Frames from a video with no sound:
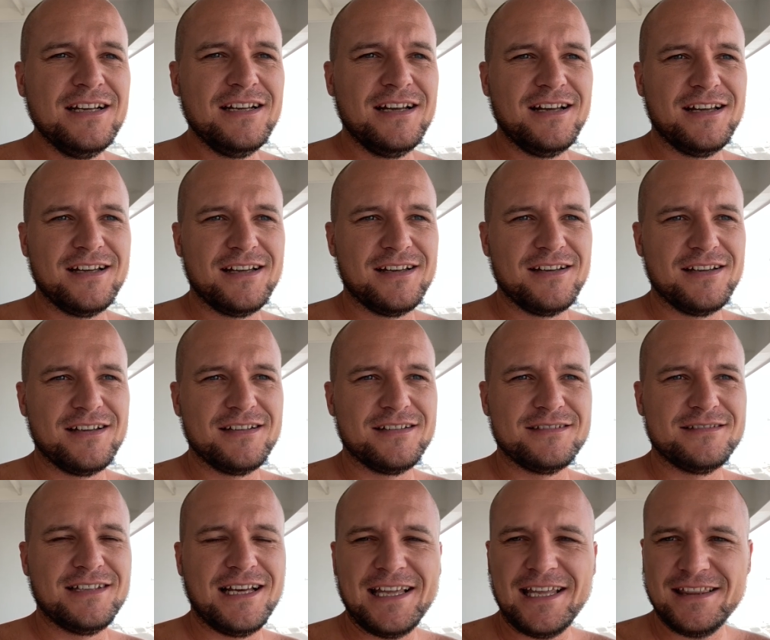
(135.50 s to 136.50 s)
e,
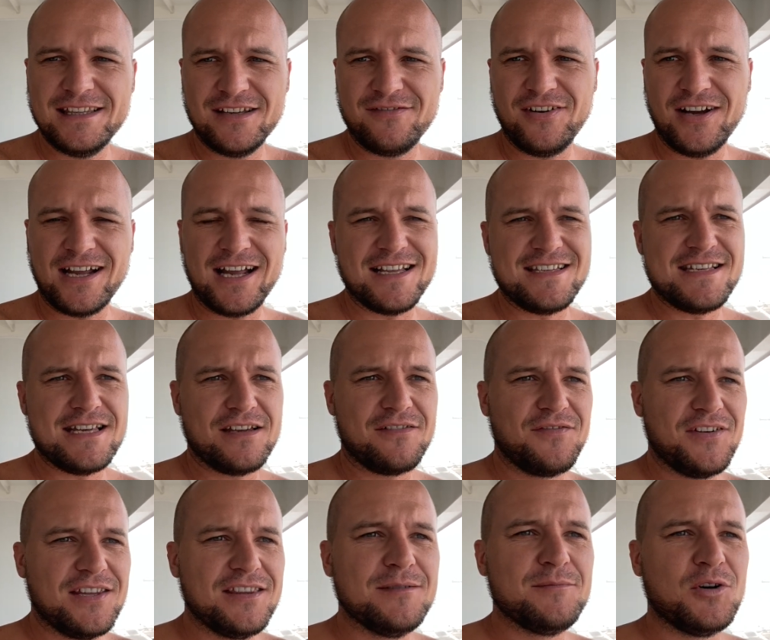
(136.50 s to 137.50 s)
na jednych wakacjach
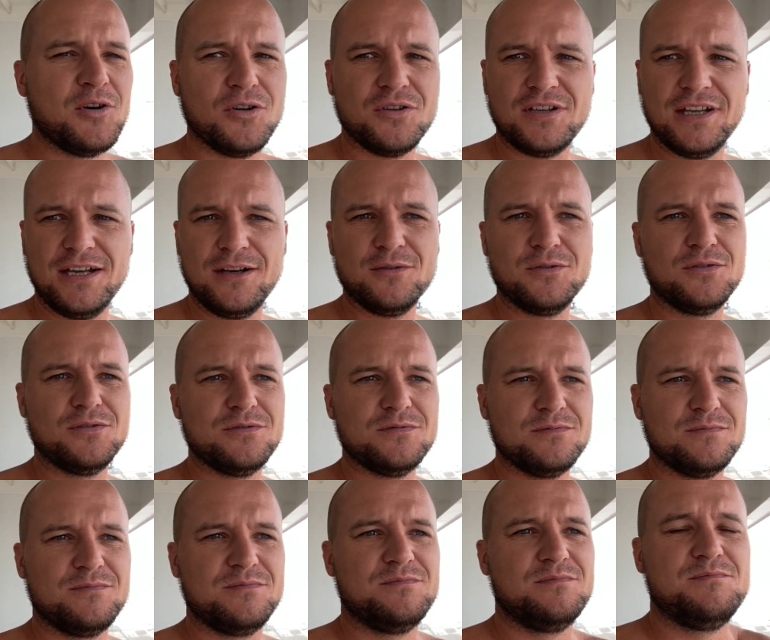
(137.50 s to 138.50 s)
w jednym hotelu,
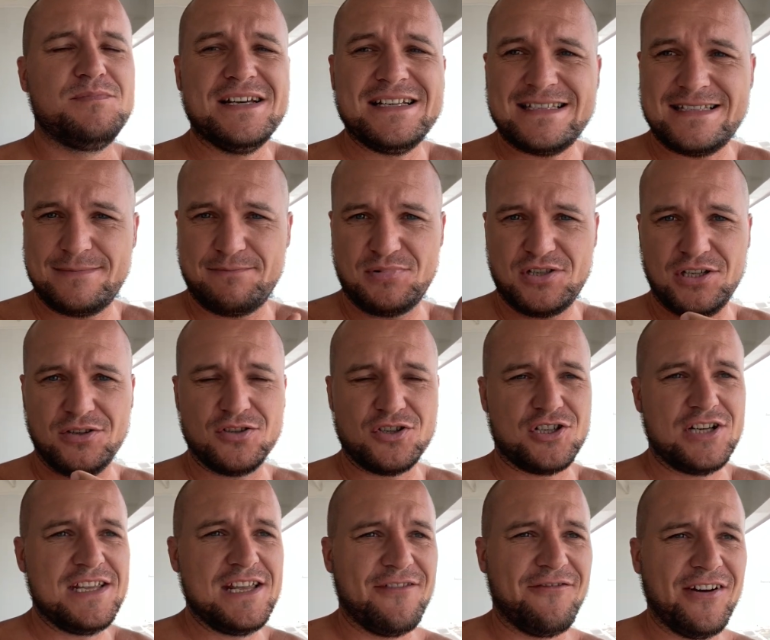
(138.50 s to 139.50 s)
bez
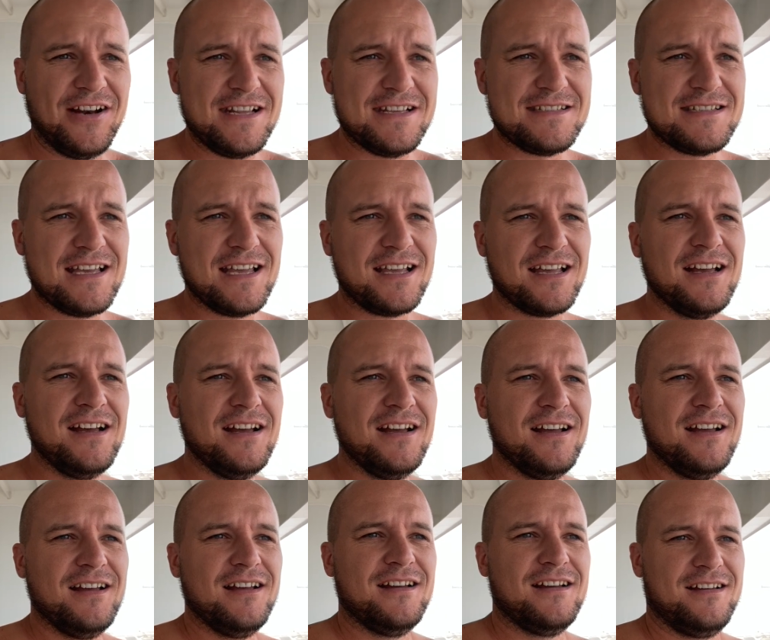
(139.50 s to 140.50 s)
przenoszenia walizek,
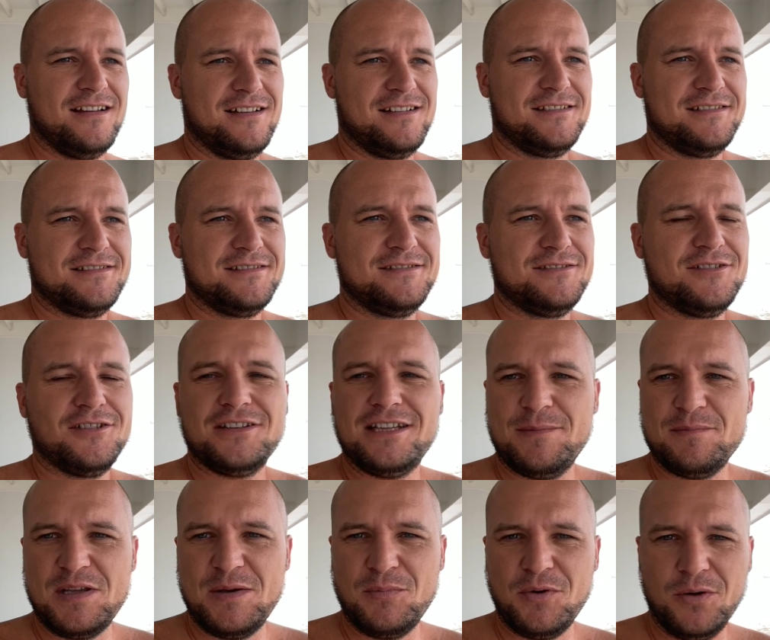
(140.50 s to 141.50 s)
E, no dla
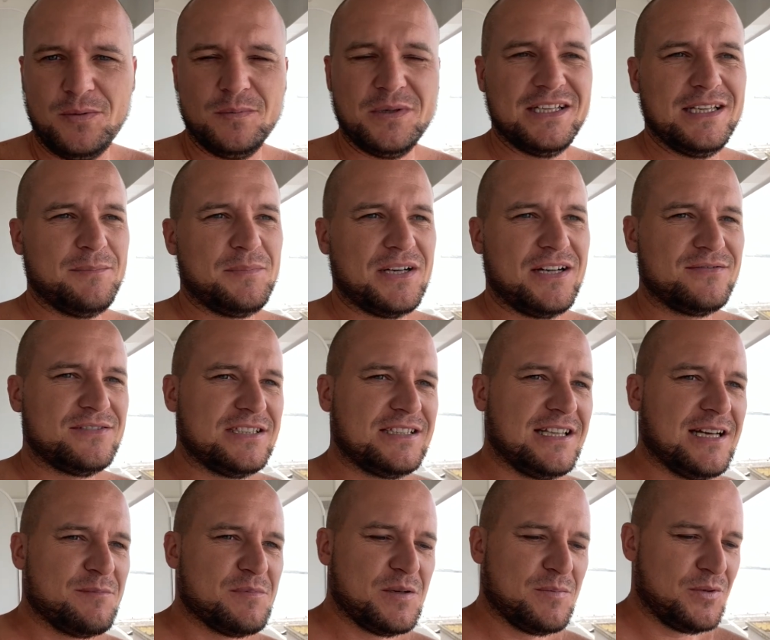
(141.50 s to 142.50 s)
mnie bomba, naprawdę
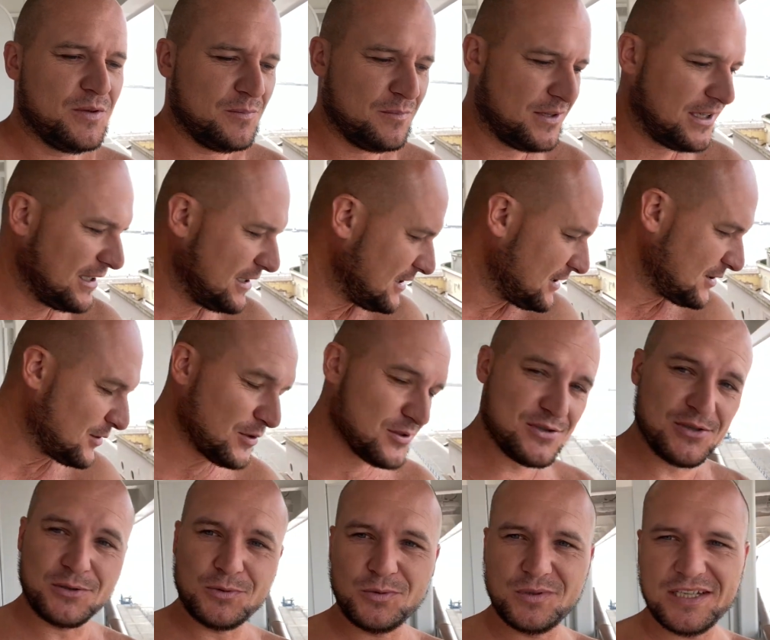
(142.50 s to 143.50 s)
dla mnie bomba i to
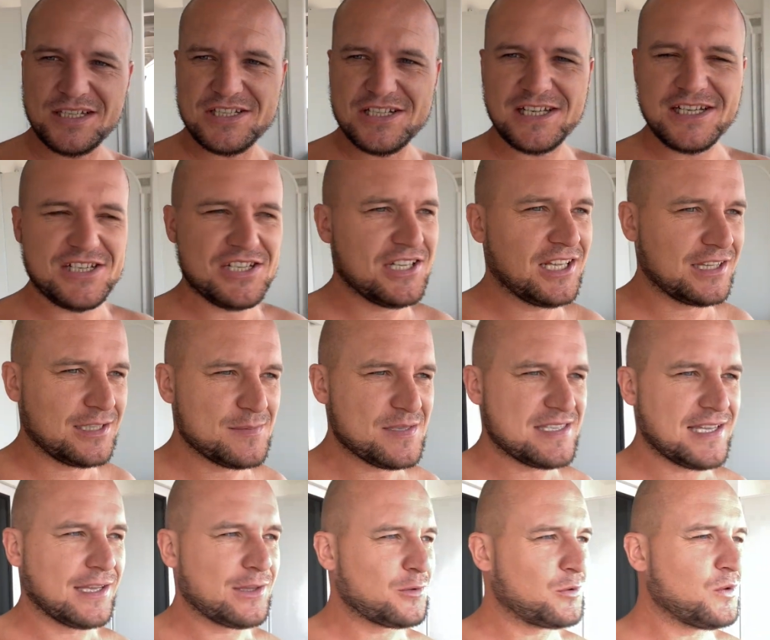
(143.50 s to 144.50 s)
co tutaj dzieje się na tym
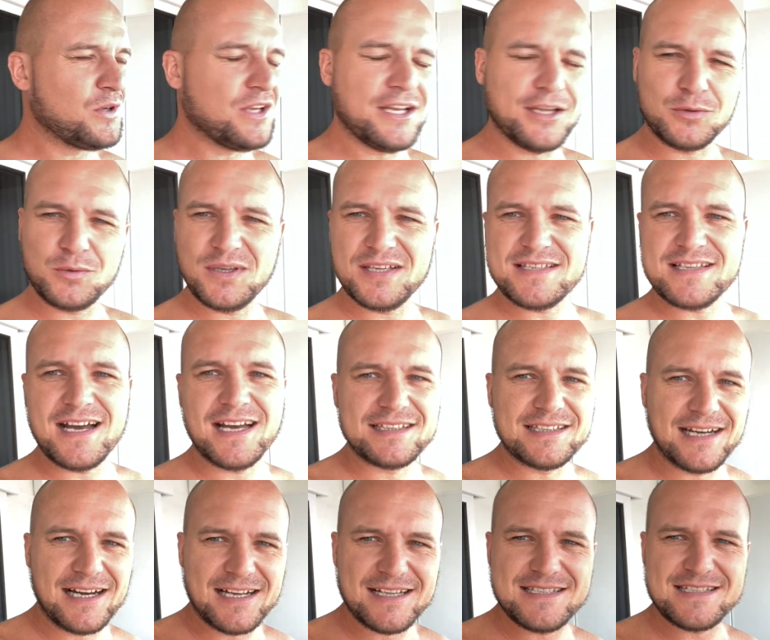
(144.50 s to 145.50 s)
statku, ile tu jest
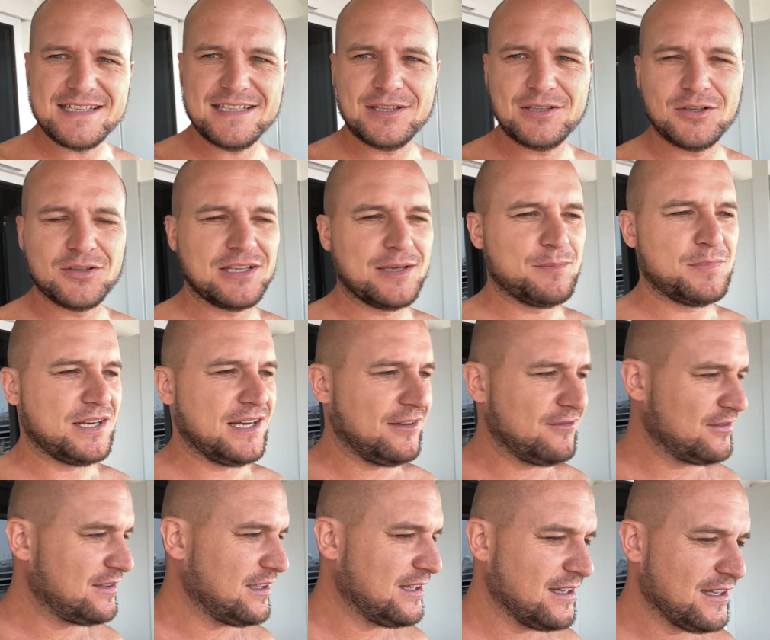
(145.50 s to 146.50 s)
atrakcji, to
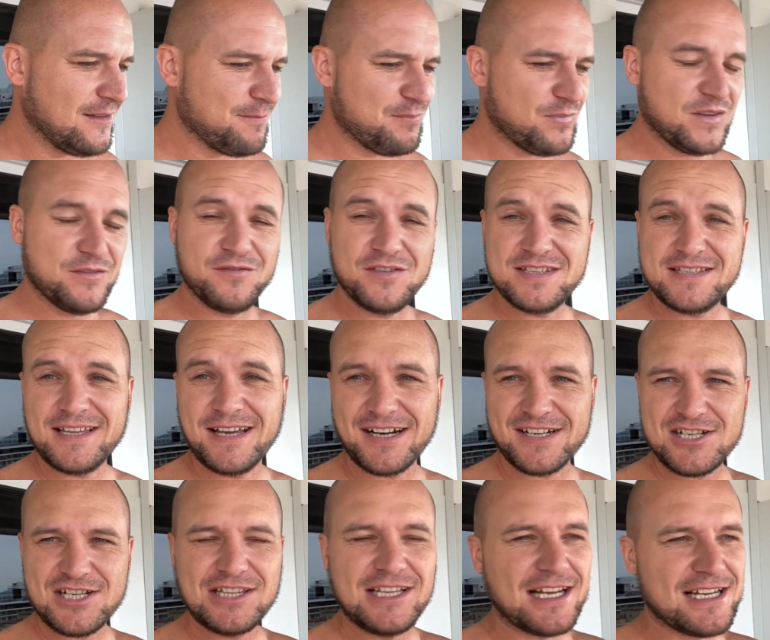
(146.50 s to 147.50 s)
naprawdę
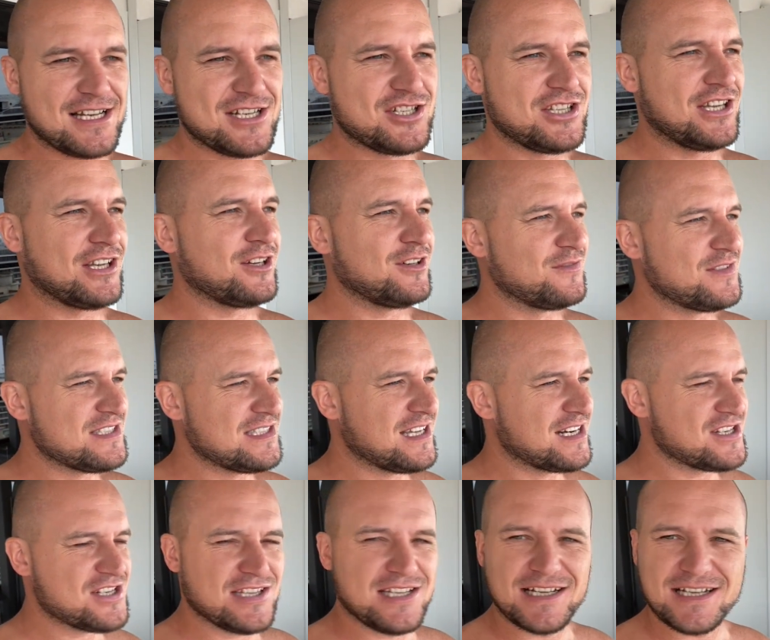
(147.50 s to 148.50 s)
wystarczy dla każdego,
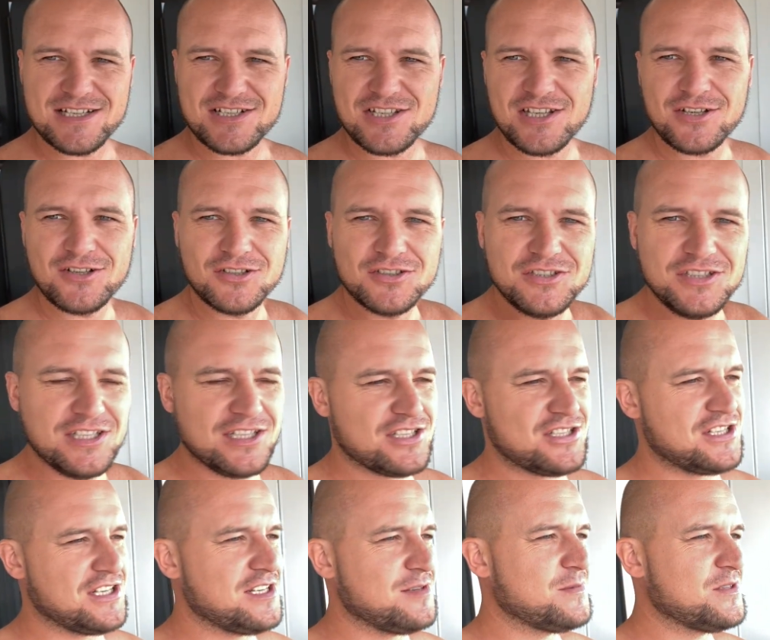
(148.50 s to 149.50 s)
wystarczy dla każdego,
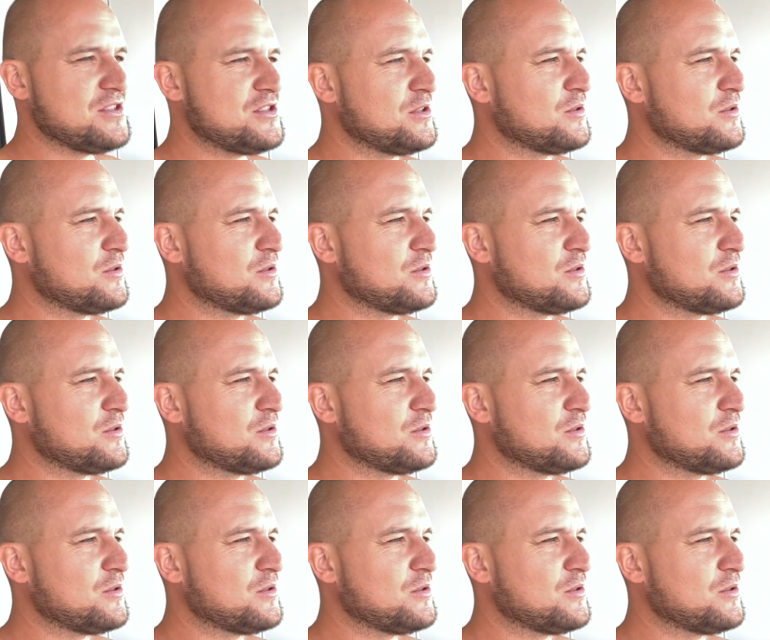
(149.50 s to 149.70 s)
nikt się nie będzie